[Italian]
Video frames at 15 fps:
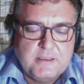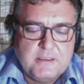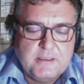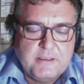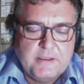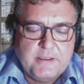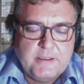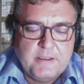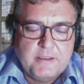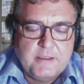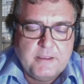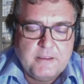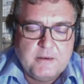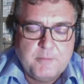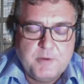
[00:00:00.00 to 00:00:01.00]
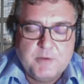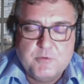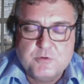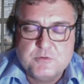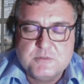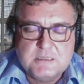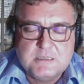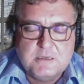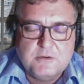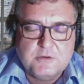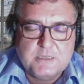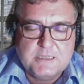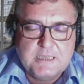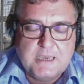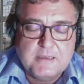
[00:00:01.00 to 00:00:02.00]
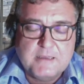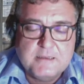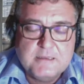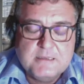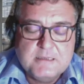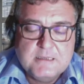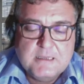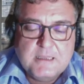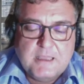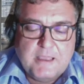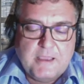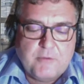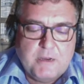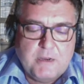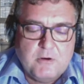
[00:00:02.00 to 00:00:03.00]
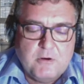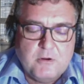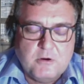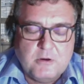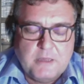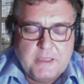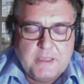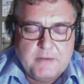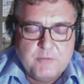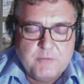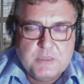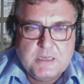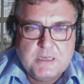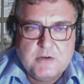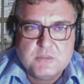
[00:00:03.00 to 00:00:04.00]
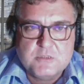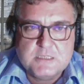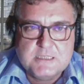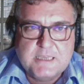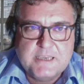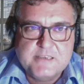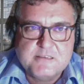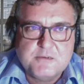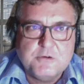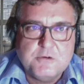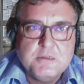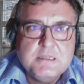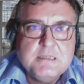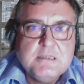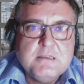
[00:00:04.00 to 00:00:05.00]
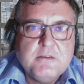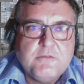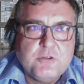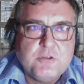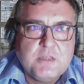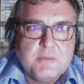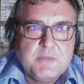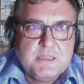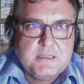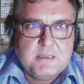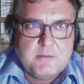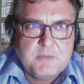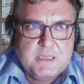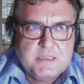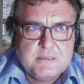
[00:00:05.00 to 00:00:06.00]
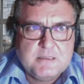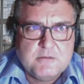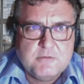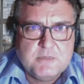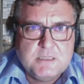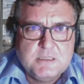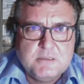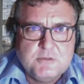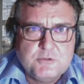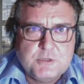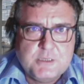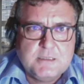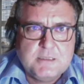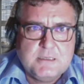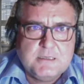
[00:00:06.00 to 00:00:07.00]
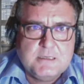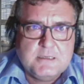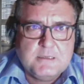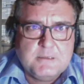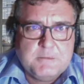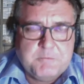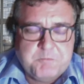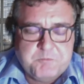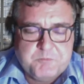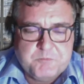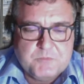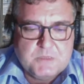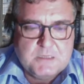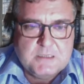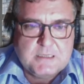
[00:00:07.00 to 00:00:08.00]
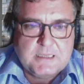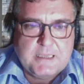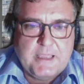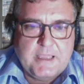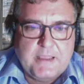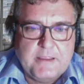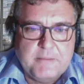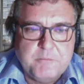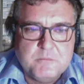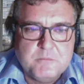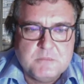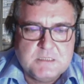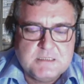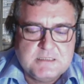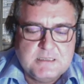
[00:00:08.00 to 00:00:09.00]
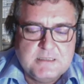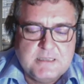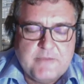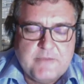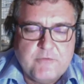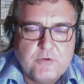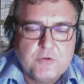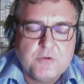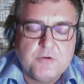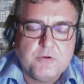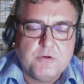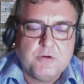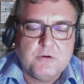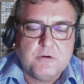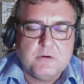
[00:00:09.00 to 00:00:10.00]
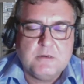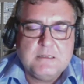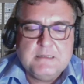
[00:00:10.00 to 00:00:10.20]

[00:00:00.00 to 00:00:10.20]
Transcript: eh, il primo consiglio che dà è quello, è il modello tedesco fondamentalmente, dove dice ehm, che ehm, si devono